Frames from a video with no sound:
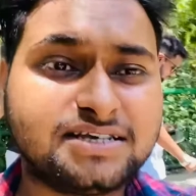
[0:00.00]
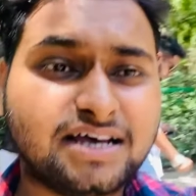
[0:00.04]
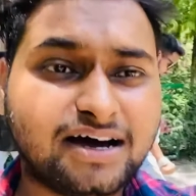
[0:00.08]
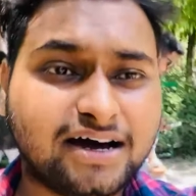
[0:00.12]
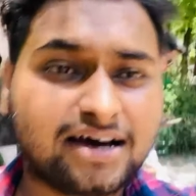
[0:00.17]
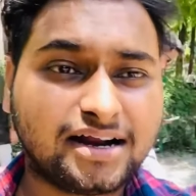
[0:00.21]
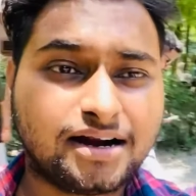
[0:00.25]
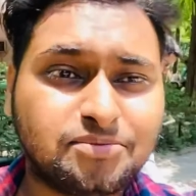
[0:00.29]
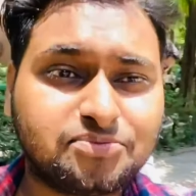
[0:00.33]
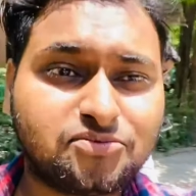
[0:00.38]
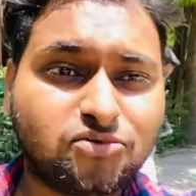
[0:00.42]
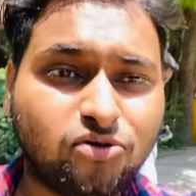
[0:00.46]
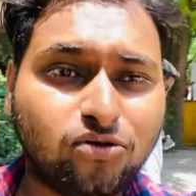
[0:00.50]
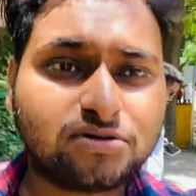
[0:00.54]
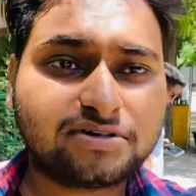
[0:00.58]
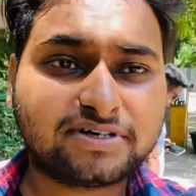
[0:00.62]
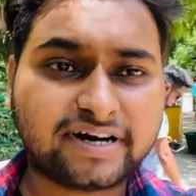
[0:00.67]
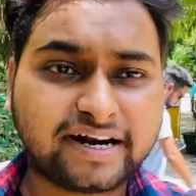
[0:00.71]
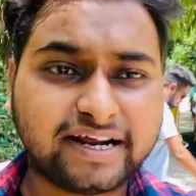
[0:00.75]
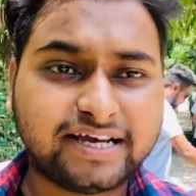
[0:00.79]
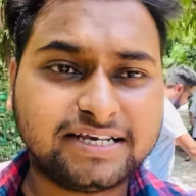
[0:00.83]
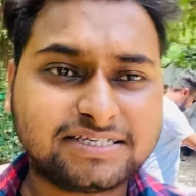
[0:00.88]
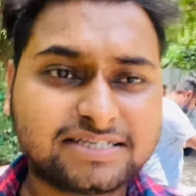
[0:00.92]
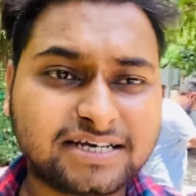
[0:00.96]
अगर आप लोग
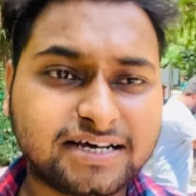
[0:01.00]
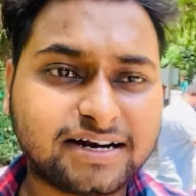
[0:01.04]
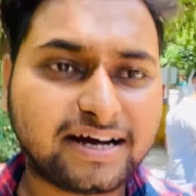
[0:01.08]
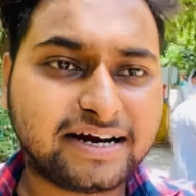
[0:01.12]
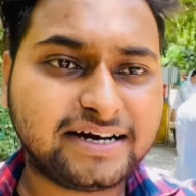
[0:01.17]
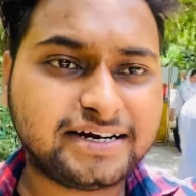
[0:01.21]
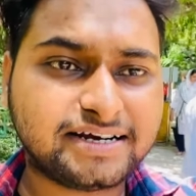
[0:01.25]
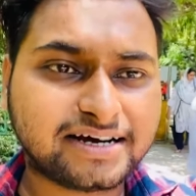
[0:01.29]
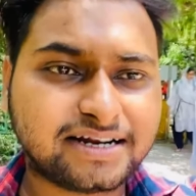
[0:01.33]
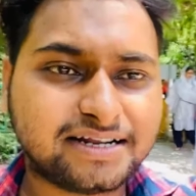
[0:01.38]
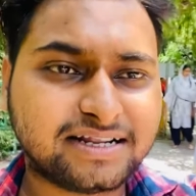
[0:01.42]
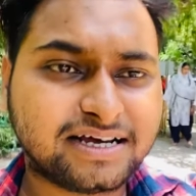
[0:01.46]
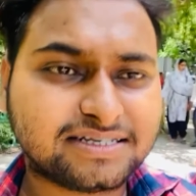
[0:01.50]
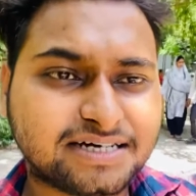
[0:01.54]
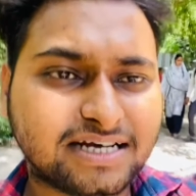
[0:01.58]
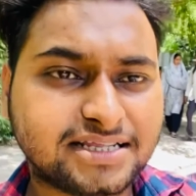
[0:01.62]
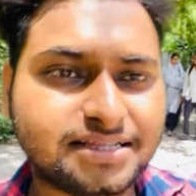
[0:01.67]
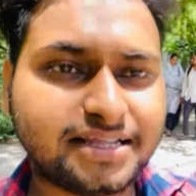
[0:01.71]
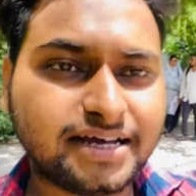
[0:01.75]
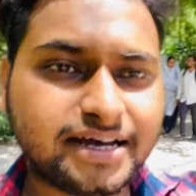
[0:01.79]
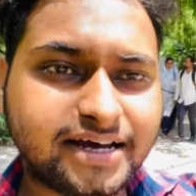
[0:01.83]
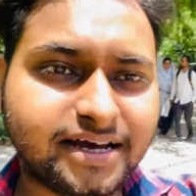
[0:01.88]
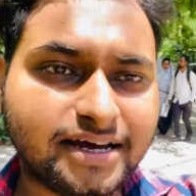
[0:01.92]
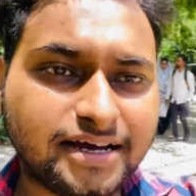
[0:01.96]
ट्रेन से राइड करना
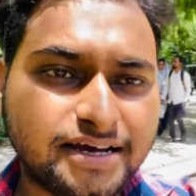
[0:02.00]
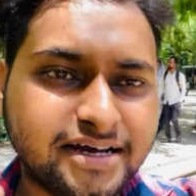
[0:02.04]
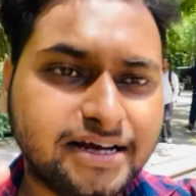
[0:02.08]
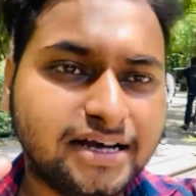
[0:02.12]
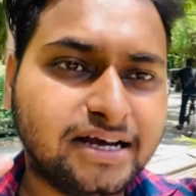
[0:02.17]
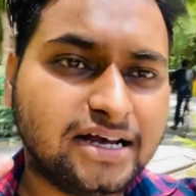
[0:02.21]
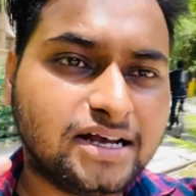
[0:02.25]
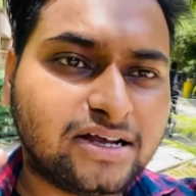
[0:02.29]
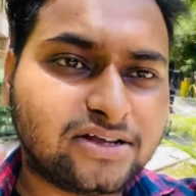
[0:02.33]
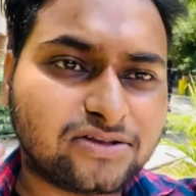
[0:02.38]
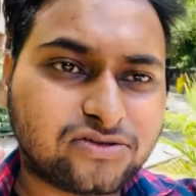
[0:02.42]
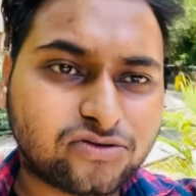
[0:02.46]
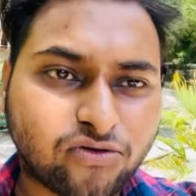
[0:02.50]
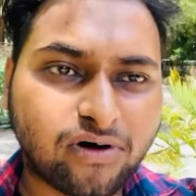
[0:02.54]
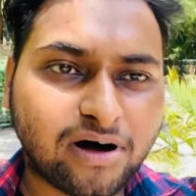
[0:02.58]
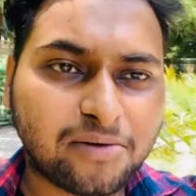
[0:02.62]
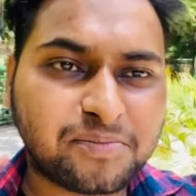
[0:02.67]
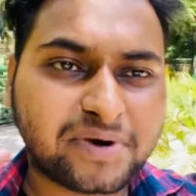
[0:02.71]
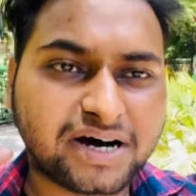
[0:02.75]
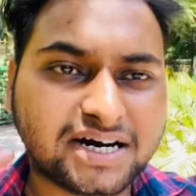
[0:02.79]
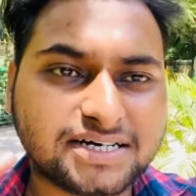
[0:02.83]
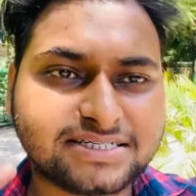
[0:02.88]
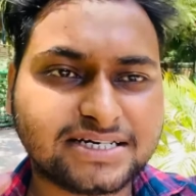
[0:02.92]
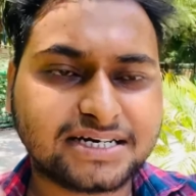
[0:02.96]
चाहते हैं तो आप
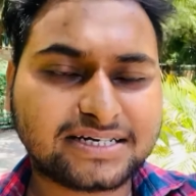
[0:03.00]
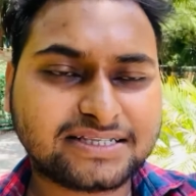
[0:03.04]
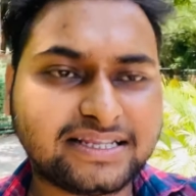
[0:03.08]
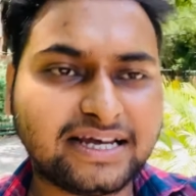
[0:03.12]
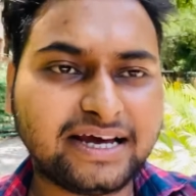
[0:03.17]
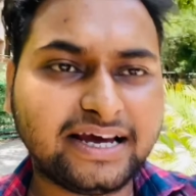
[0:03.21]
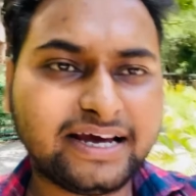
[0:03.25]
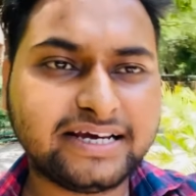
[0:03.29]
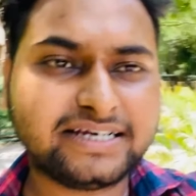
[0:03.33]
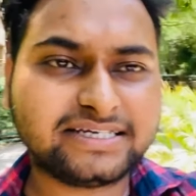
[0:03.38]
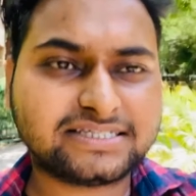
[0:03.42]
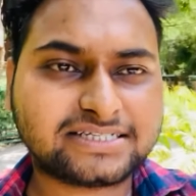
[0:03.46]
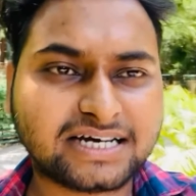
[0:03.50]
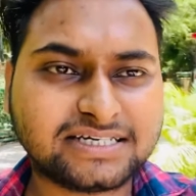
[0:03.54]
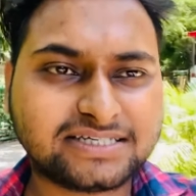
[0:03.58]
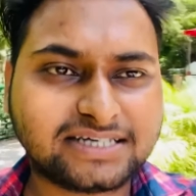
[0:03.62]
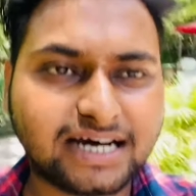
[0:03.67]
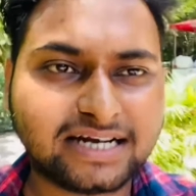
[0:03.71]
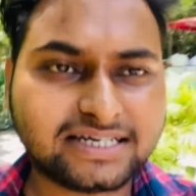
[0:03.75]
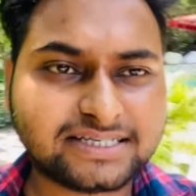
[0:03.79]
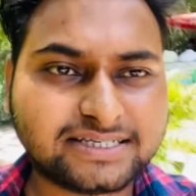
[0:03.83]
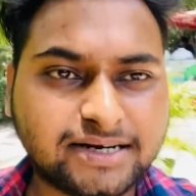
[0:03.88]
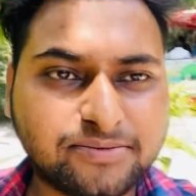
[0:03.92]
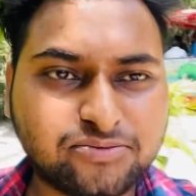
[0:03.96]
कर सकते हैं इसका
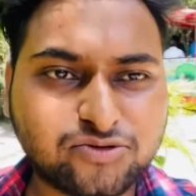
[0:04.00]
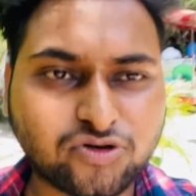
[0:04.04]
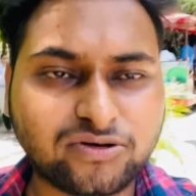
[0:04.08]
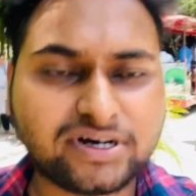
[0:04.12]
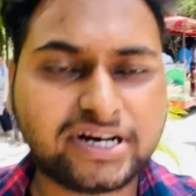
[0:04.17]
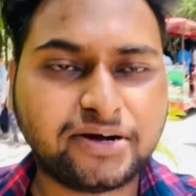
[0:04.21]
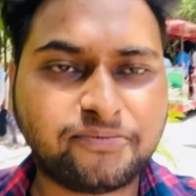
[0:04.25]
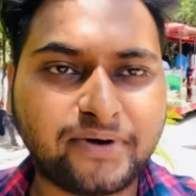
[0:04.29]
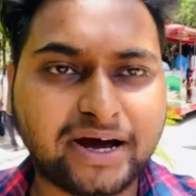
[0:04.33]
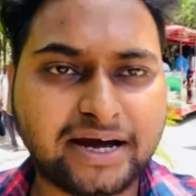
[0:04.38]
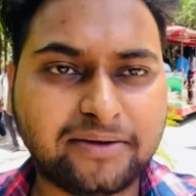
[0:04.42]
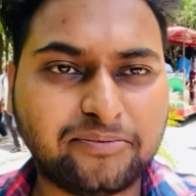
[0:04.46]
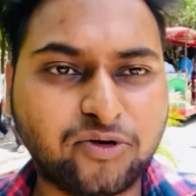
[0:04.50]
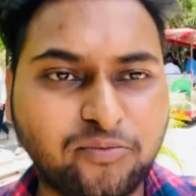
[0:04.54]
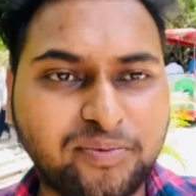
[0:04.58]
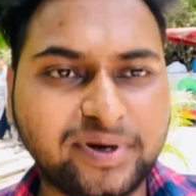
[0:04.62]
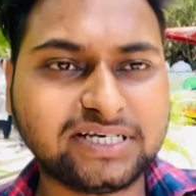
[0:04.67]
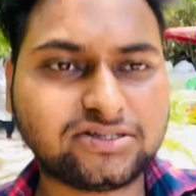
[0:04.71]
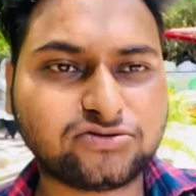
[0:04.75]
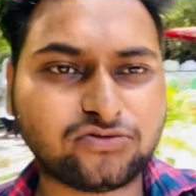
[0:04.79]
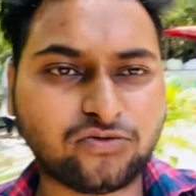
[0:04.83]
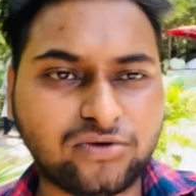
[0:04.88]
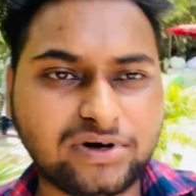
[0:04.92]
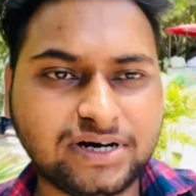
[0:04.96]
चार्ज सिर्फ ट्वेंटी फाइव
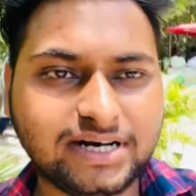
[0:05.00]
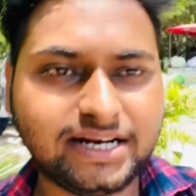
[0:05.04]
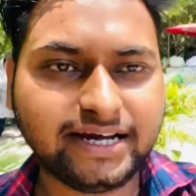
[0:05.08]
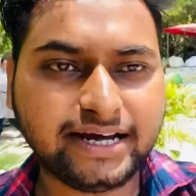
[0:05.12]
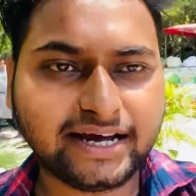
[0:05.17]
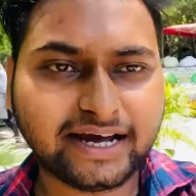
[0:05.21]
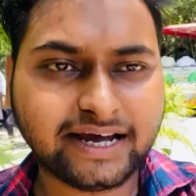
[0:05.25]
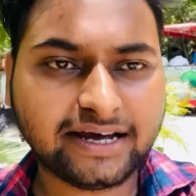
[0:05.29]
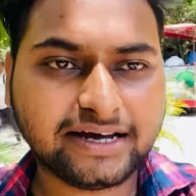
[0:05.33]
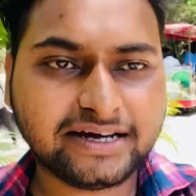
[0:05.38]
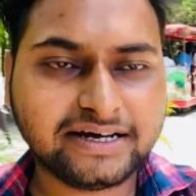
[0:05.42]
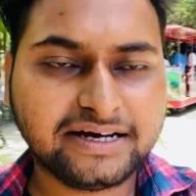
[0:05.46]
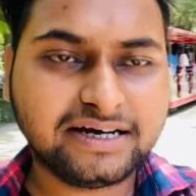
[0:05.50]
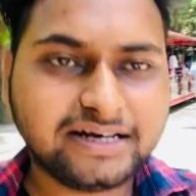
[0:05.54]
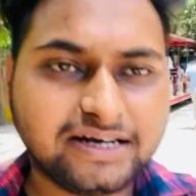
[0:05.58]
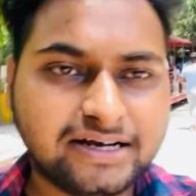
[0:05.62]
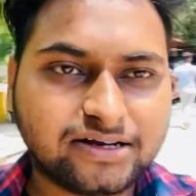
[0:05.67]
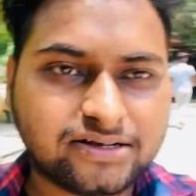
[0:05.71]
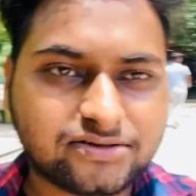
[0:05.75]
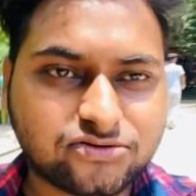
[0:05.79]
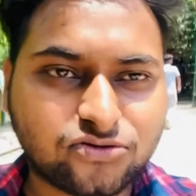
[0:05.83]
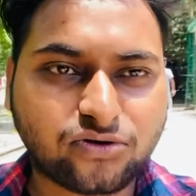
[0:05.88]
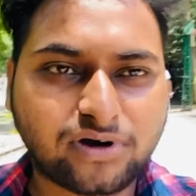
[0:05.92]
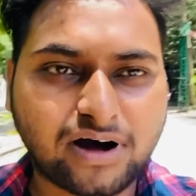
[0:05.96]
रुपीज़ ओनली है
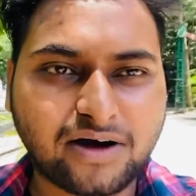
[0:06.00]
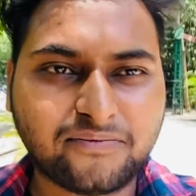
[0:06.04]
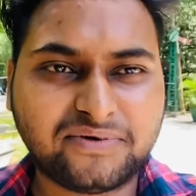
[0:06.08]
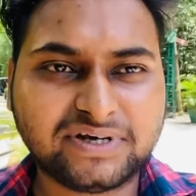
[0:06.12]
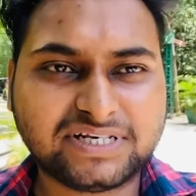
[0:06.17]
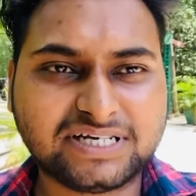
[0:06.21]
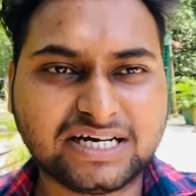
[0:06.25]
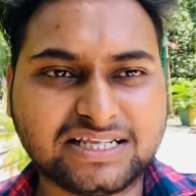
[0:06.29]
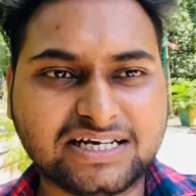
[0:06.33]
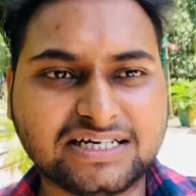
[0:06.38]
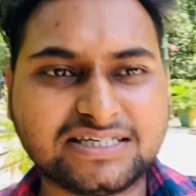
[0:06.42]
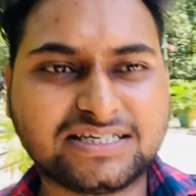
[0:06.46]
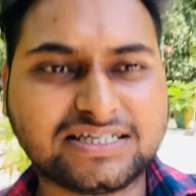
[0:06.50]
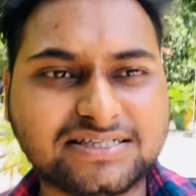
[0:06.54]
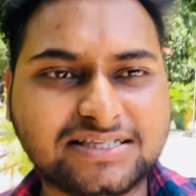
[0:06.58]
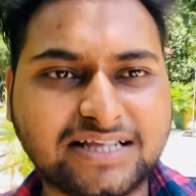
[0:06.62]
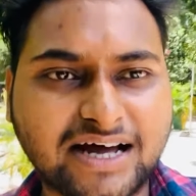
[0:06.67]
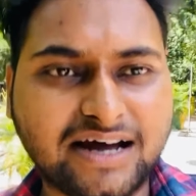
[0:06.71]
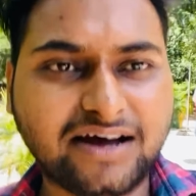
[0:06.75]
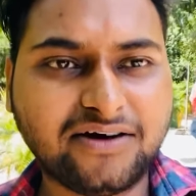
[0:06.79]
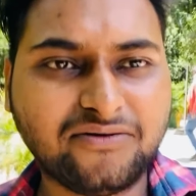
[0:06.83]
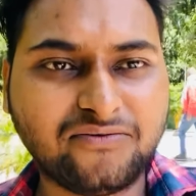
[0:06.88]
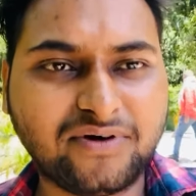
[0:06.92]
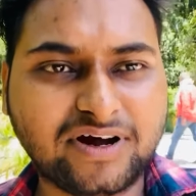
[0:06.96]
तो काफ़ी ज़्यादा
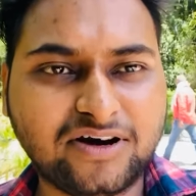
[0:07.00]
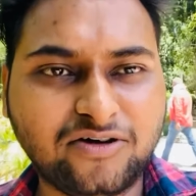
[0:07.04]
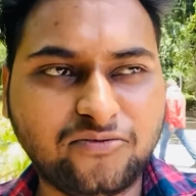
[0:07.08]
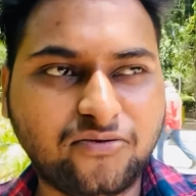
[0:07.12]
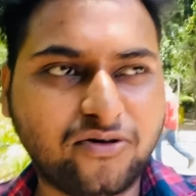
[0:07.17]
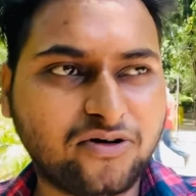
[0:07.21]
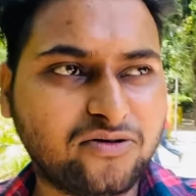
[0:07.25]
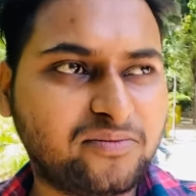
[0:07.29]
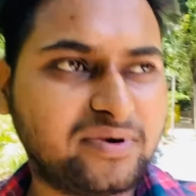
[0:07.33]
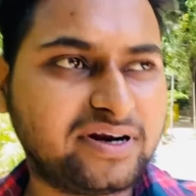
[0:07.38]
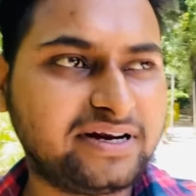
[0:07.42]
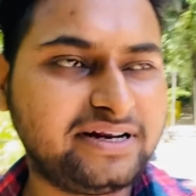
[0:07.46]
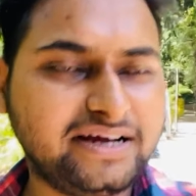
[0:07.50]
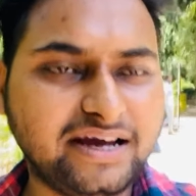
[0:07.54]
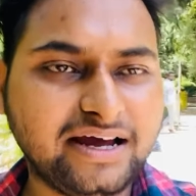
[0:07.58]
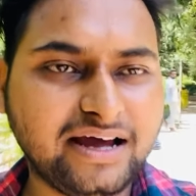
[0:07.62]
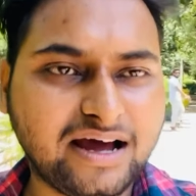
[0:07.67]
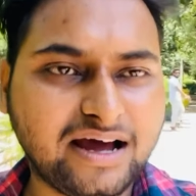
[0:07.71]
सस्ता है वैल्यू फॉर मनी है